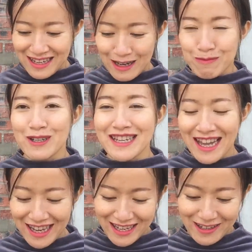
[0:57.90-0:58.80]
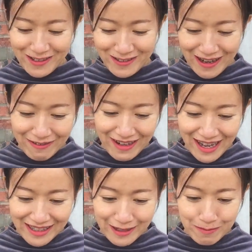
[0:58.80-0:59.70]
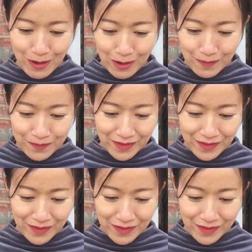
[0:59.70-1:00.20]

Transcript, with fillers: เดี๋ยวโมจะให้ดูว่าเวลากี่โมง